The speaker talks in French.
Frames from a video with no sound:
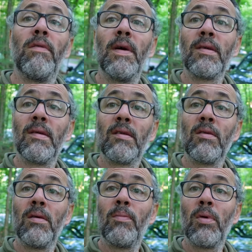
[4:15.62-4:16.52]
Fait que c'est
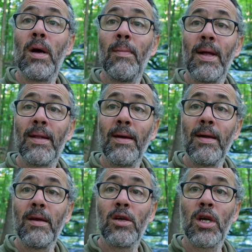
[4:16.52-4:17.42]
ça pour un matin.
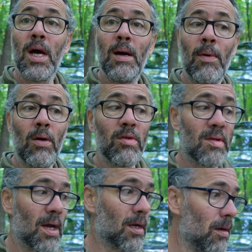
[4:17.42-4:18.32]
Je ramasse
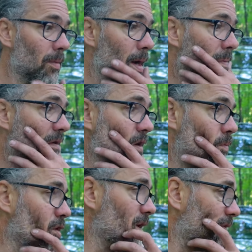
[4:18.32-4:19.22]
tranquillement, pas vite
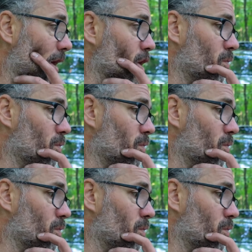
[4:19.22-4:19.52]
mes affaires.